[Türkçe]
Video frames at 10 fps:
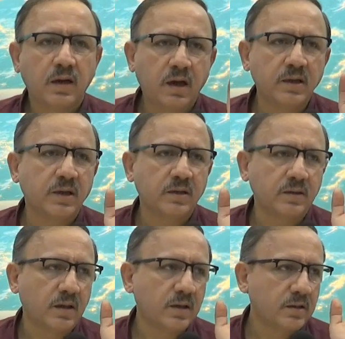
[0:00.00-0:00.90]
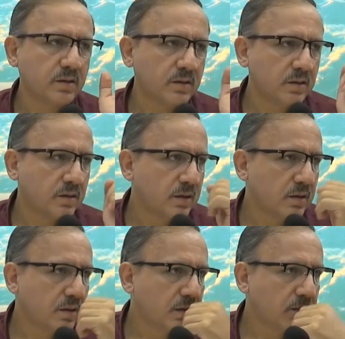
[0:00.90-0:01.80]
alallah.
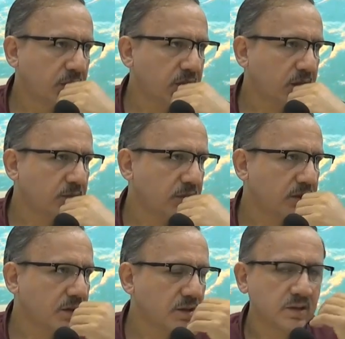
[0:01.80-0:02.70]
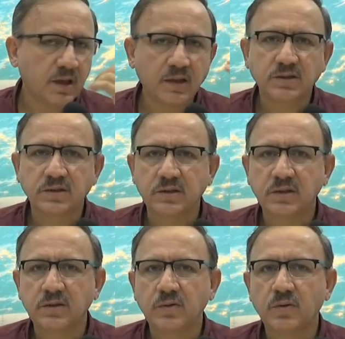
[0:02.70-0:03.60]
Peygamberlerin
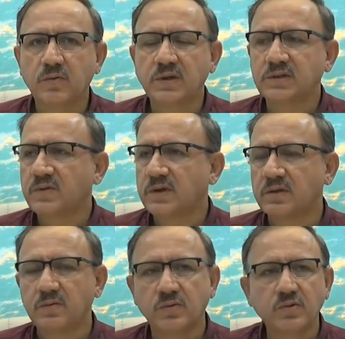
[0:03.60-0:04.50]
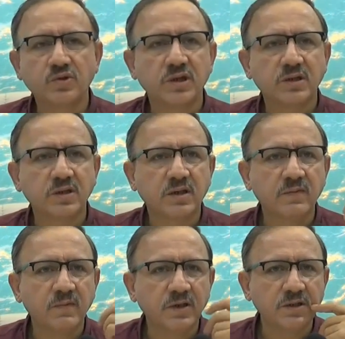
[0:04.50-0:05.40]
ecrini, o vazifenin ücretini
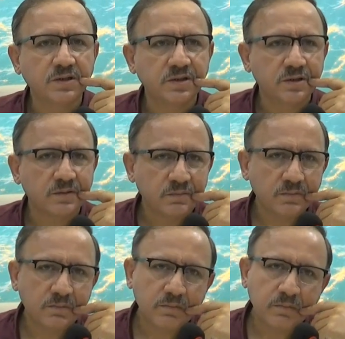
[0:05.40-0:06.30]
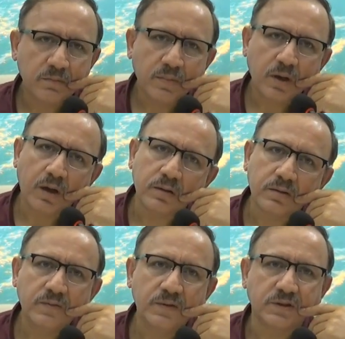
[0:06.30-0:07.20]
kim verir?
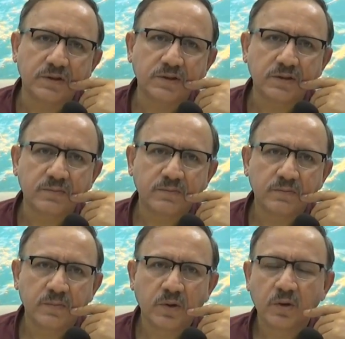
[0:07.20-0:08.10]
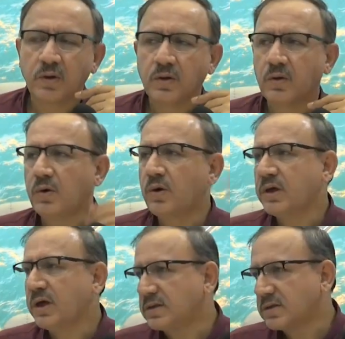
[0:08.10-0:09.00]
Allah verir. O
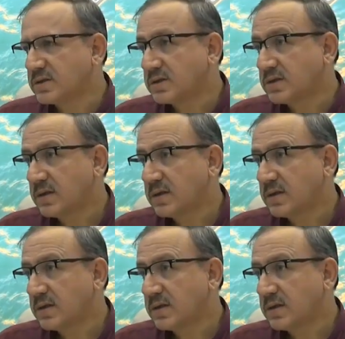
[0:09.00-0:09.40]
ona aittir.